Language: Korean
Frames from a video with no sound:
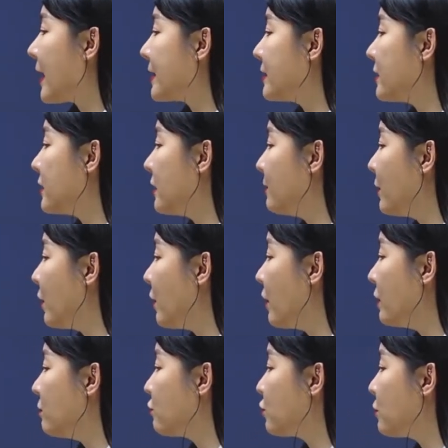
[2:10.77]

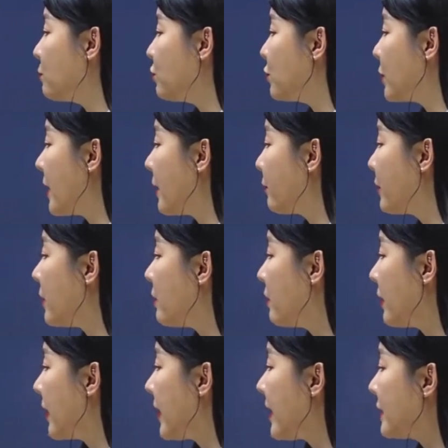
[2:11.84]
같으면 무슨 문제라고요?
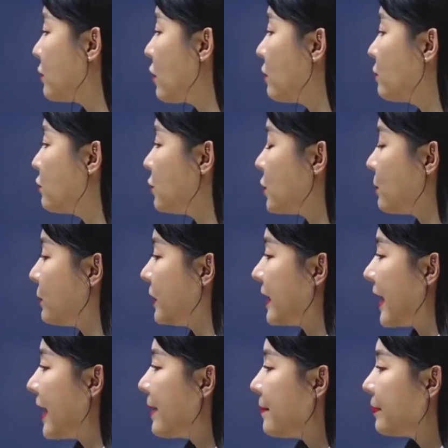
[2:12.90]
해석
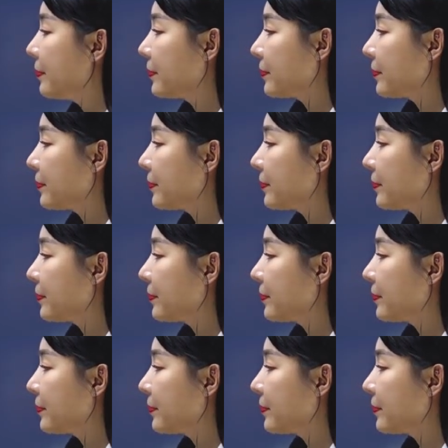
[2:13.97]
문제입니다.